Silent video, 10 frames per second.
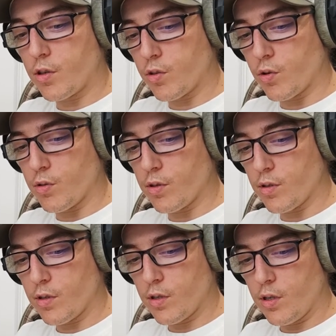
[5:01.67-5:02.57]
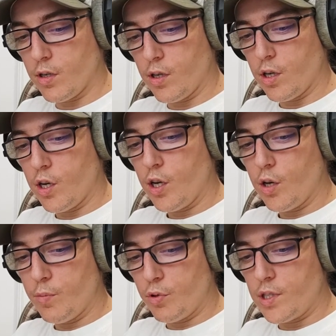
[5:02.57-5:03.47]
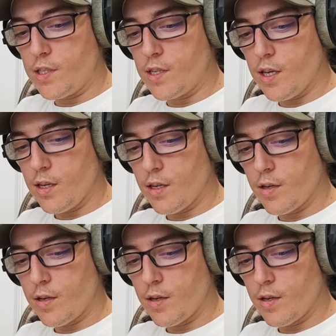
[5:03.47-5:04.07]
entre autres. Petit c,